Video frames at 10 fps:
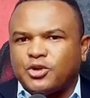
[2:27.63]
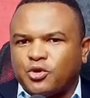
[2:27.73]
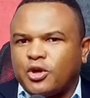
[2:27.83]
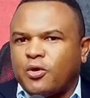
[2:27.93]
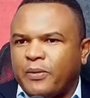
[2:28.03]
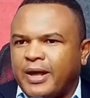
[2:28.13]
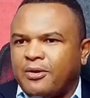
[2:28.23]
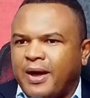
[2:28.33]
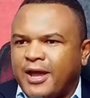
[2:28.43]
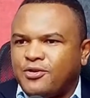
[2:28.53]
Yo quiero
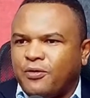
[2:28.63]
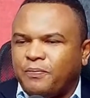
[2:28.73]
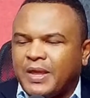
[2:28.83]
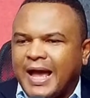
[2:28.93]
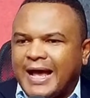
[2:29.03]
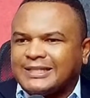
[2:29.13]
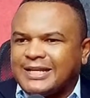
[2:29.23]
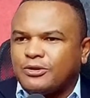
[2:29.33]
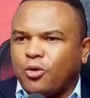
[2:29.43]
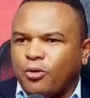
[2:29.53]
verlo a ellos
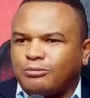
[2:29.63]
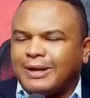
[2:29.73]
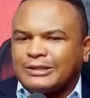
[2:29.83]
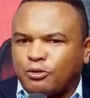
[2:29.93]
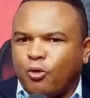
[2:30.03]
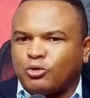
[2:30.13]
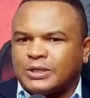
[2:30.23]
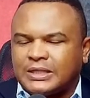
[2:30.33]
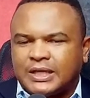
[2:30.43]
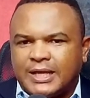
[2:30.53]
haciendo otras
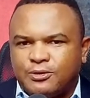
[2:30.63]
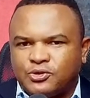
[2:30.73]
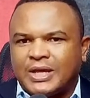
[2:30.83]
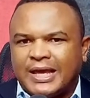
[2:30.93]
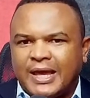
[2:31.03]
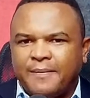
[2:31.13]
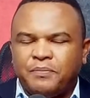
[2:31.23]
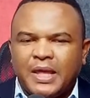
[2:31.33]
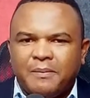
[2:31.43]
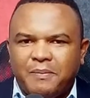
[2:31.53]
cosas que yo sé que
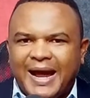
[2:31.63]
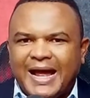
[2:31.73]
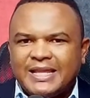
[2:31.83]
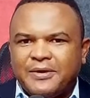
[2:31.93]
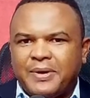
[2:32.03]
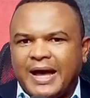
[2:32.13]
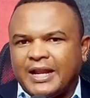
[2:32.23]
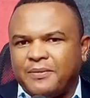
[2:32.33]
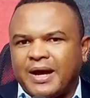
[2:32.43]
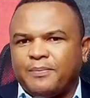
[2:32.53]
van a llevar
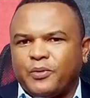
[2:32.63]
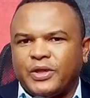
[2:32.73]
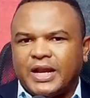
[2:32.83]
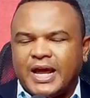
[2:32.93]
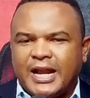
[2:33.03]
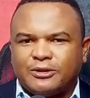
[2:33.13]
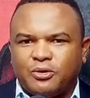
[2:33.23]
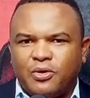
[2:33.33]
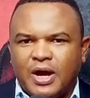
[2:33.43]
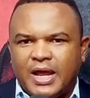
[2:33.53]
y van a poner en
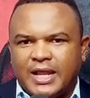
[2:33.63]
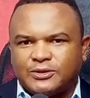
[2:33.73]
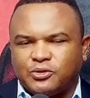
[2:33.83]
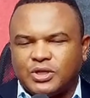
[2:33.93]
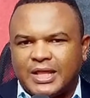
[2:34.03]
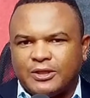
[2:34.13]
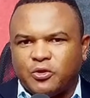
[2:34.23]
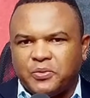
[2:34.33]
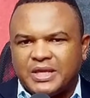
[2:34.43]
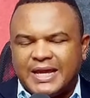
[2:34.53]
alto a la sociedad
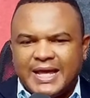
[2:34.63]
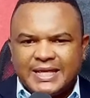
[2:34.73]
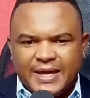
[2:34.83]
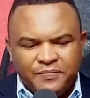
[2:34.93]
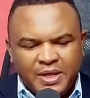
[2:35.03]
dominicana.